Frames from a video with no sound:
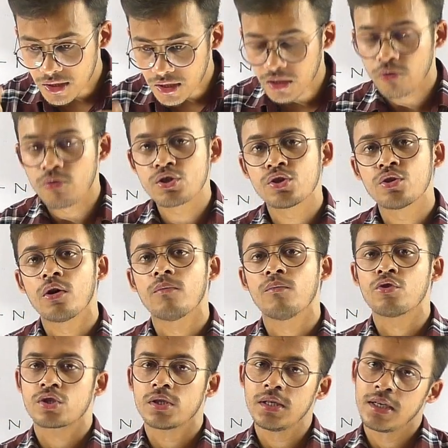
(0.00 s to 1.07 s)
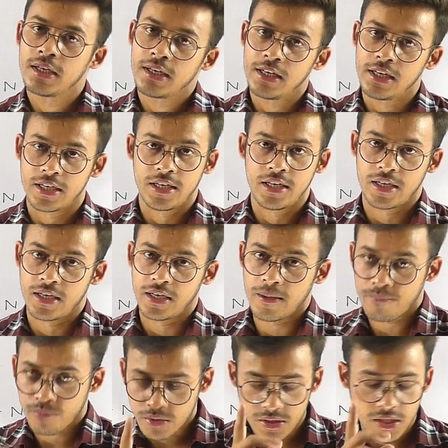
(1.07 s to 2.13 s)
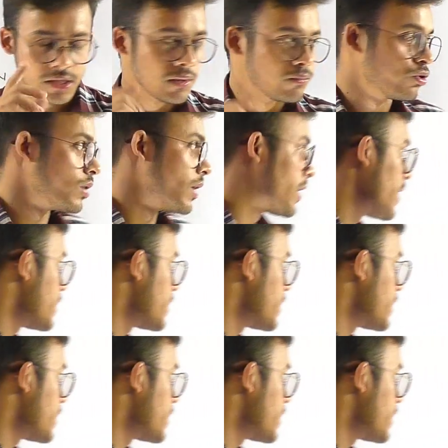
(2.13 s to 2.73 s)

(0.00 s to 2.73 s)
इक्वेशन ऑफ मोशन लिखने के लिए जरा समझो जरा